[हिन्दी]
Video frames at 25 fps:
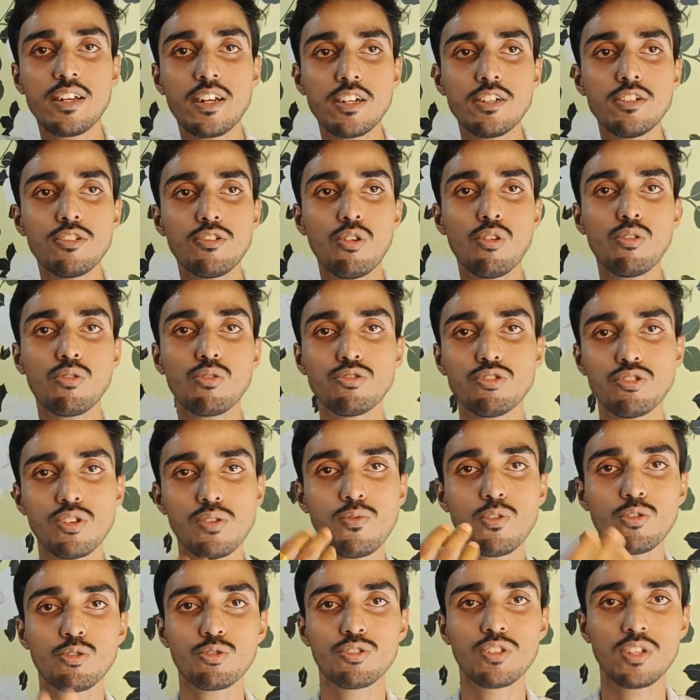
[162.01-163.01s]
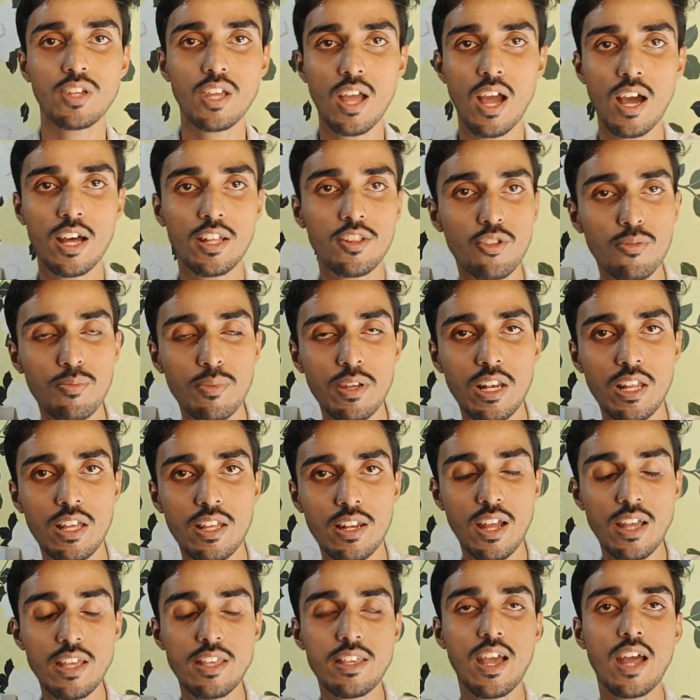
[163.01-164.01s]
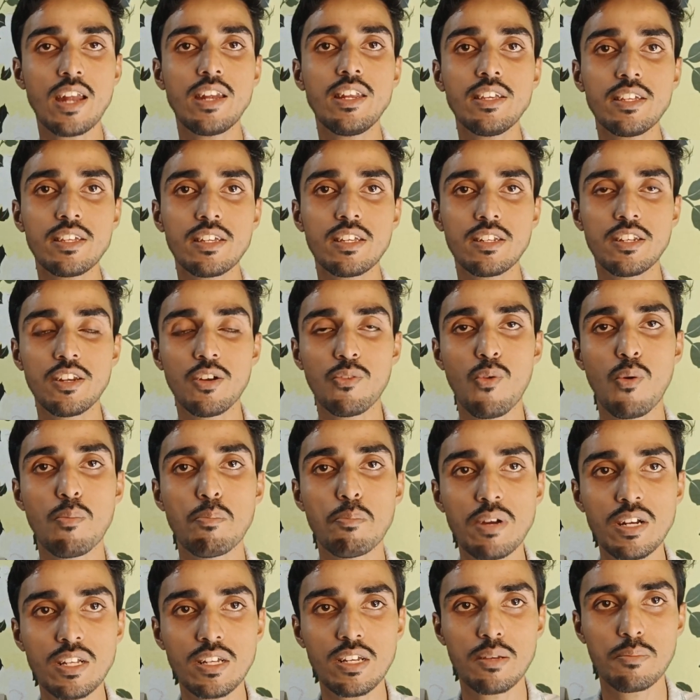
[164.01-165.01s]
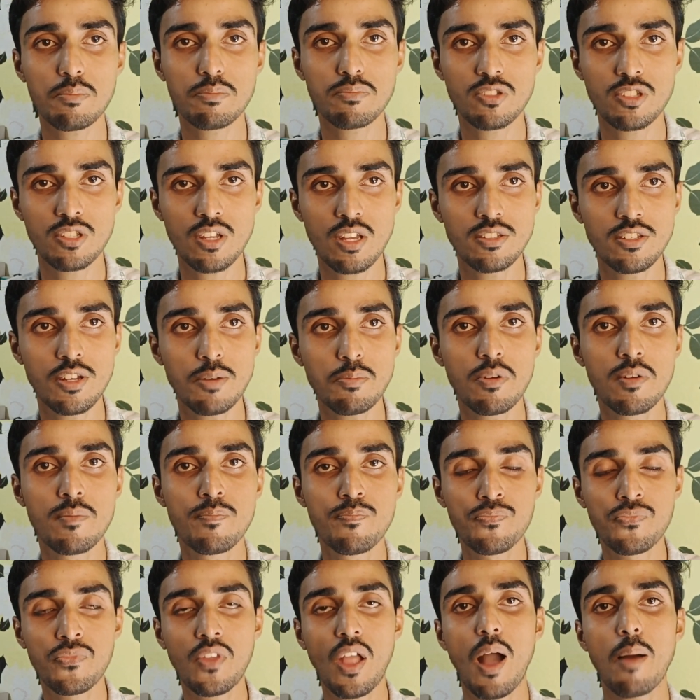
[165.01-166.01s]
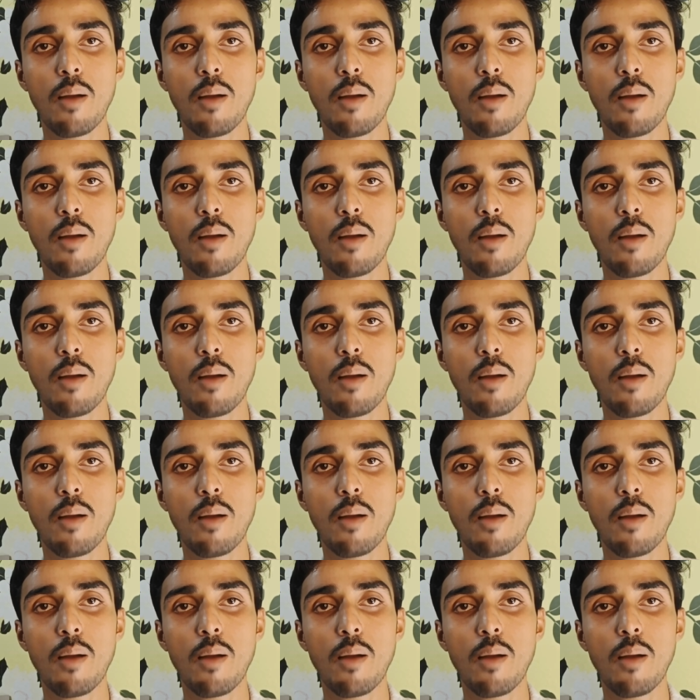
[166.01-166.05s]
एड कंट्रोल को जो है वो खुद के हाथों में ले रहा है यानी कि नवंबर के से जब